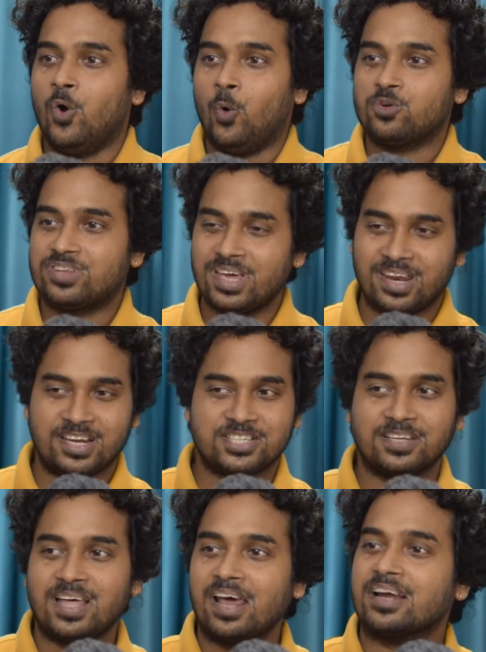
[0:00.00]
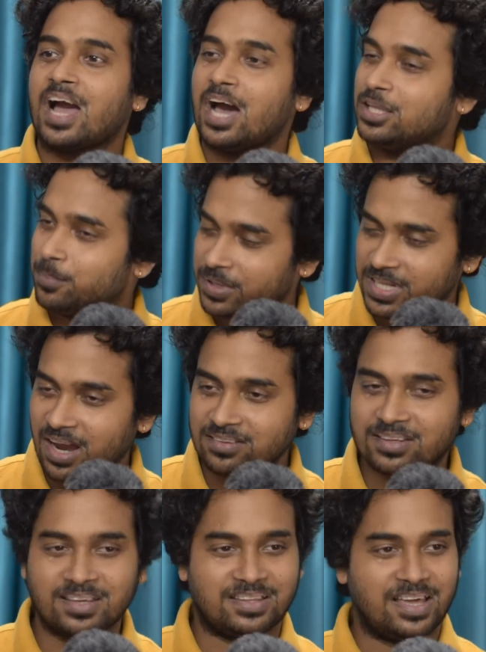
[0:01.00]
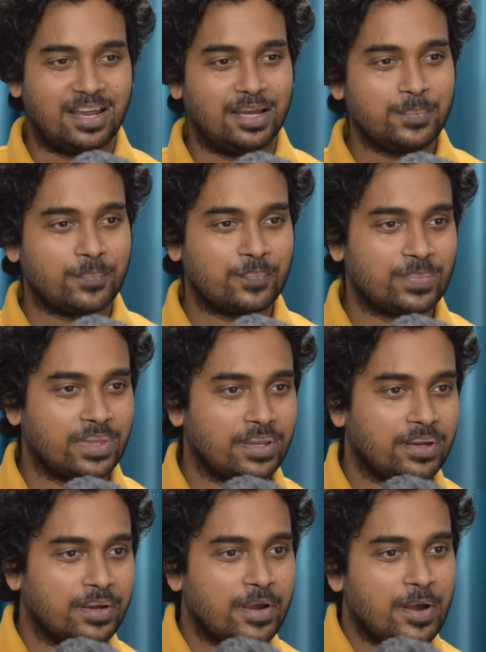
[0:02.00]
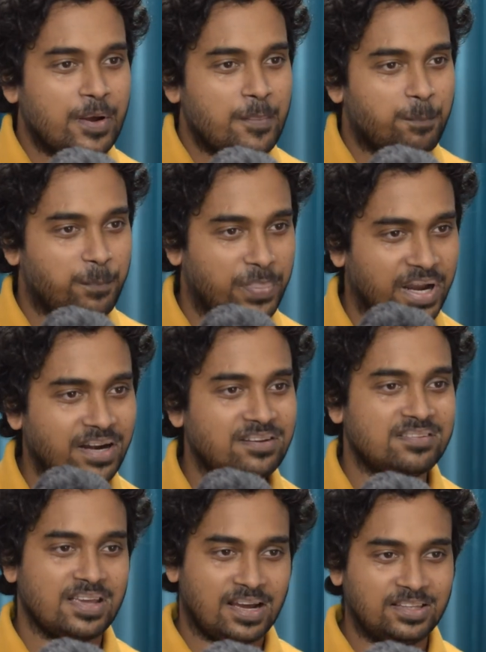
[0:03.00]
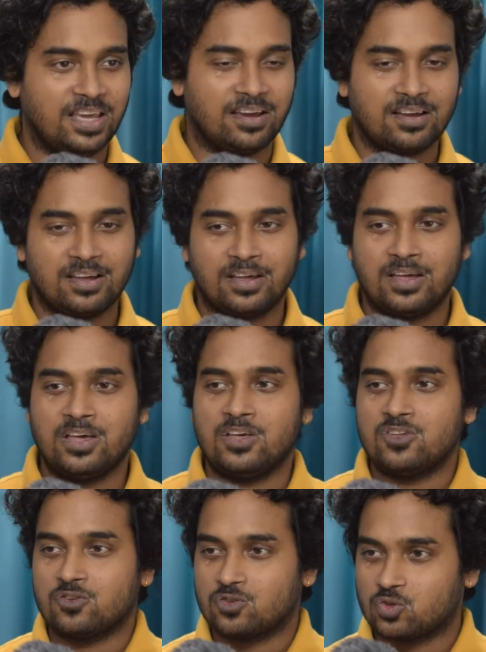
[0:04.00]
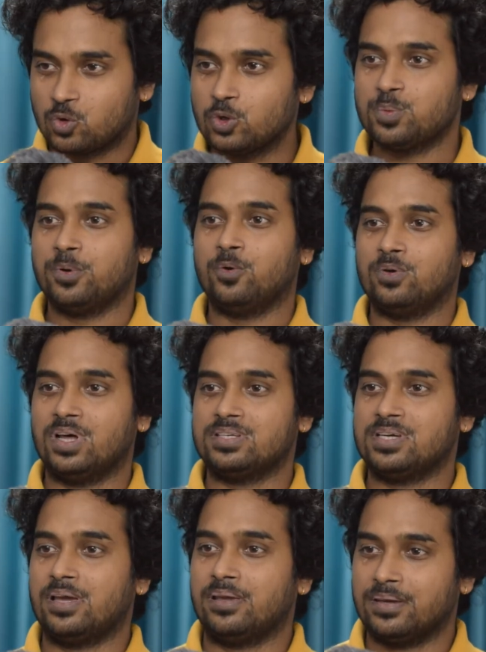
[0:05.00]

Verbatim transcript: उसे रेशेदार खाद्य पदार्थ की तरह पेट से अधिक सोच में होना चाहिए